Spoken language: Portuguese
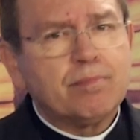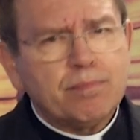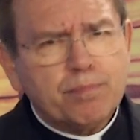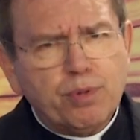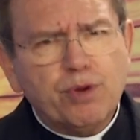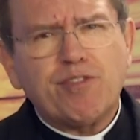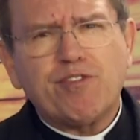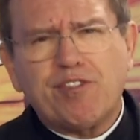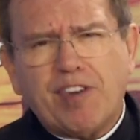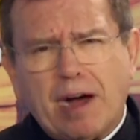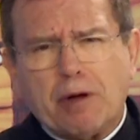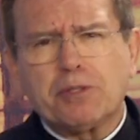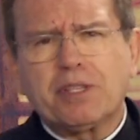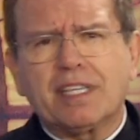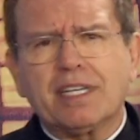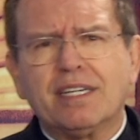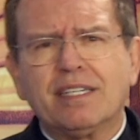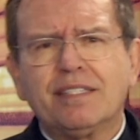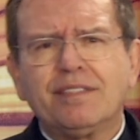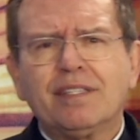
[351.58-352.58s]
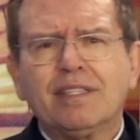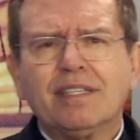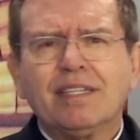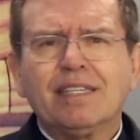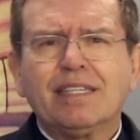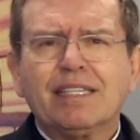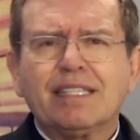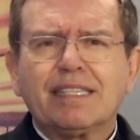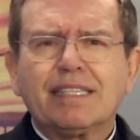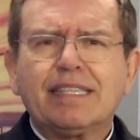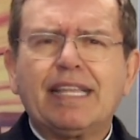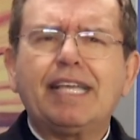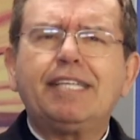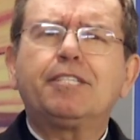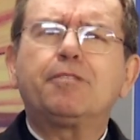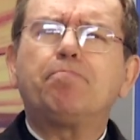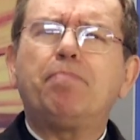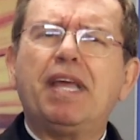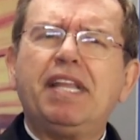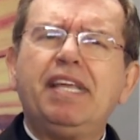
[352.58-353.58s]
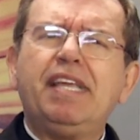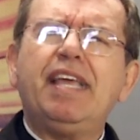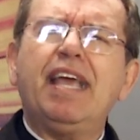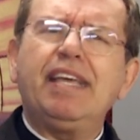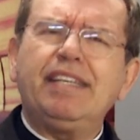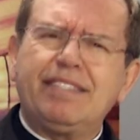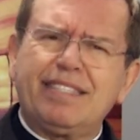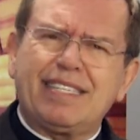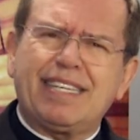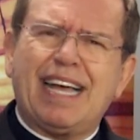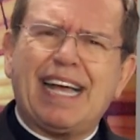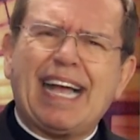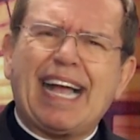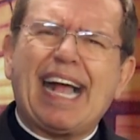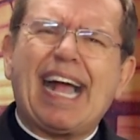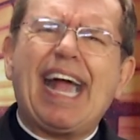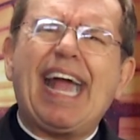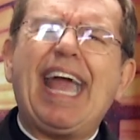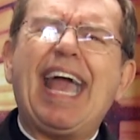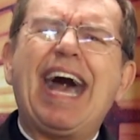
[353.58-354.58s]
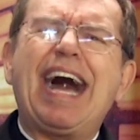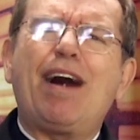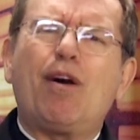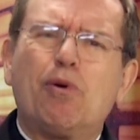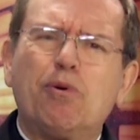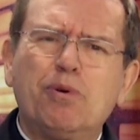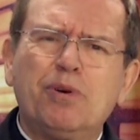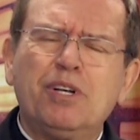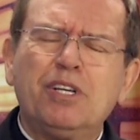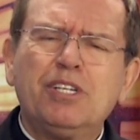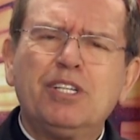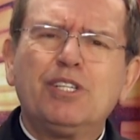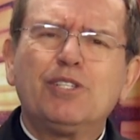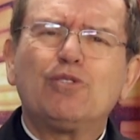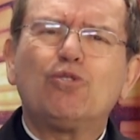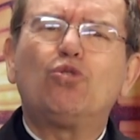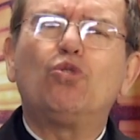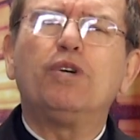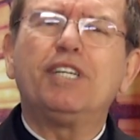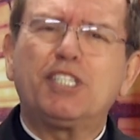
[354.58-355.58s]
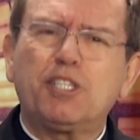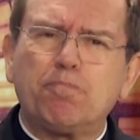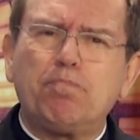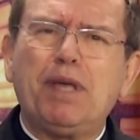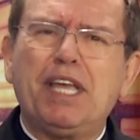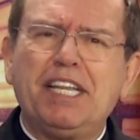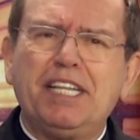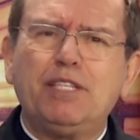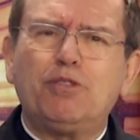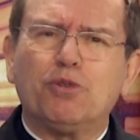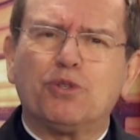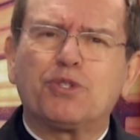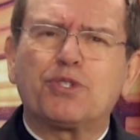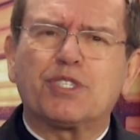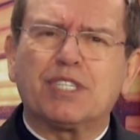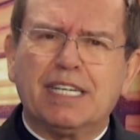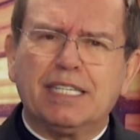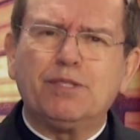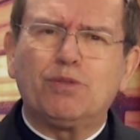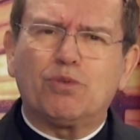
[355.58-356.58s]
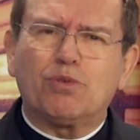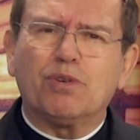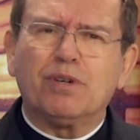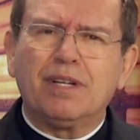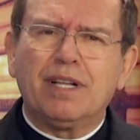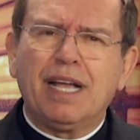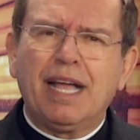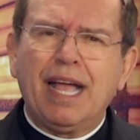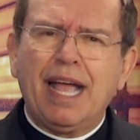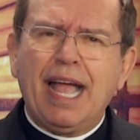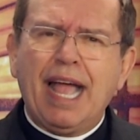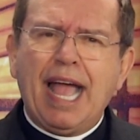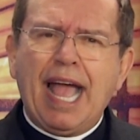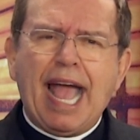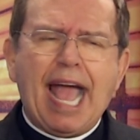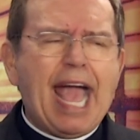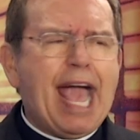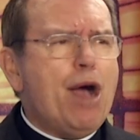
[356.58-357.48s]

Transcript: Por falta da experiência real do Espírito Santo. É